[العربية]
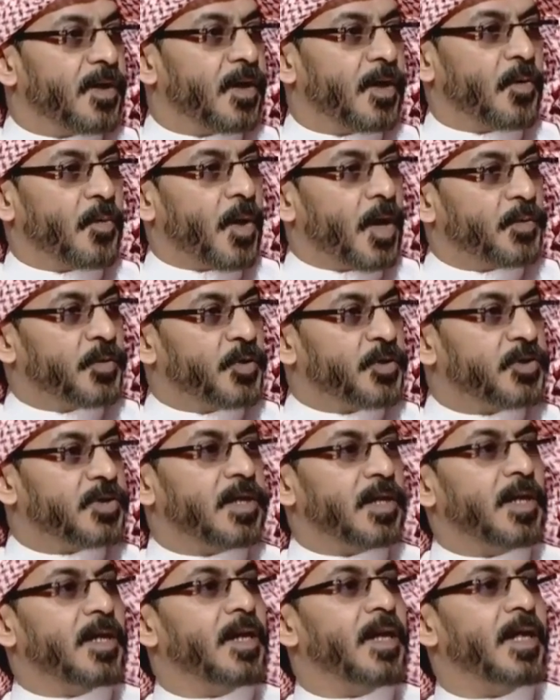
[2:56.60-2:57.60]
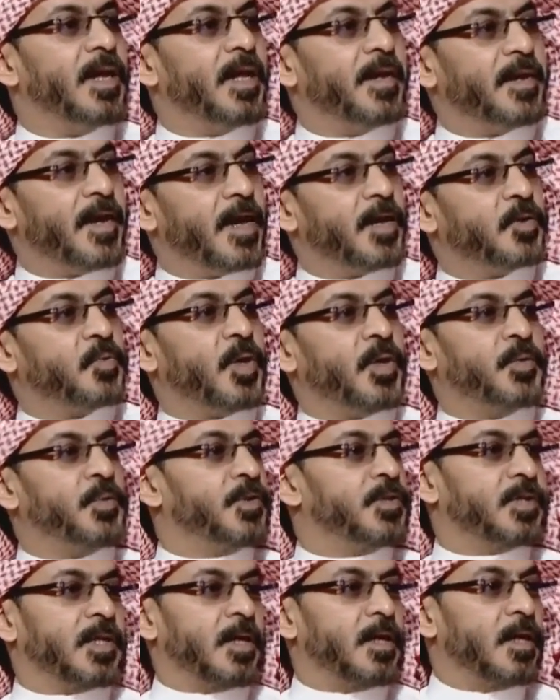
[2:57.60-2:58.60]
21 آه، إلى نهاية
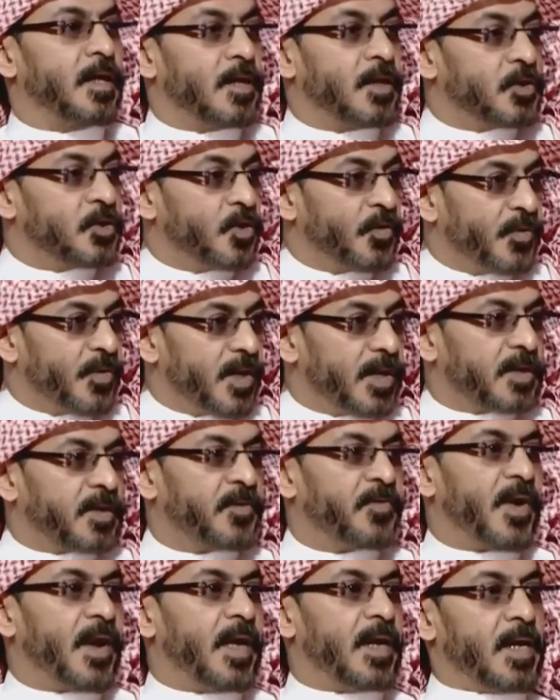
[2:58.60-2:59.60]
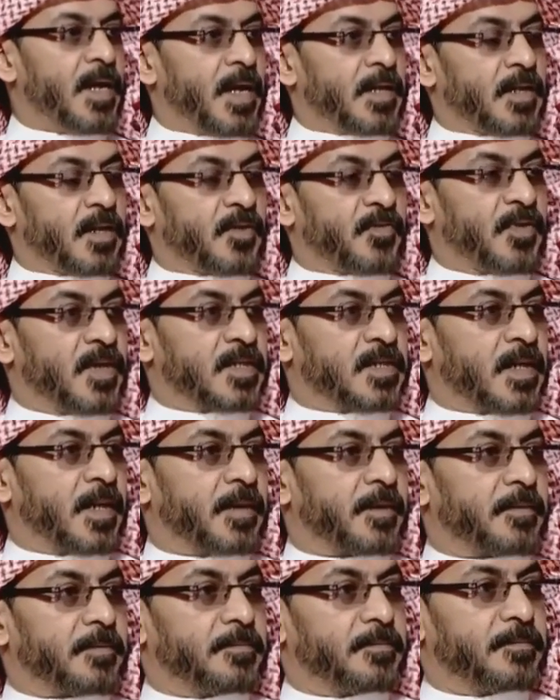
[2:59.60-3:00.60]
21 شوف الارتفاع اللي حدث في
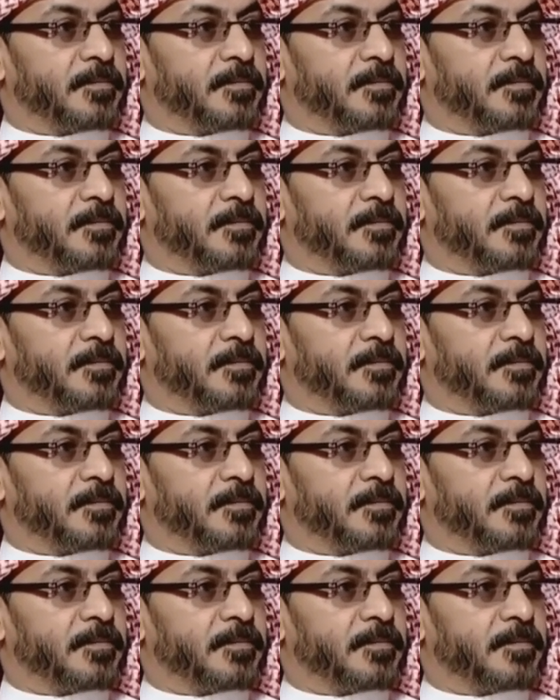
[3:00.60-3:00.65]
الأسعار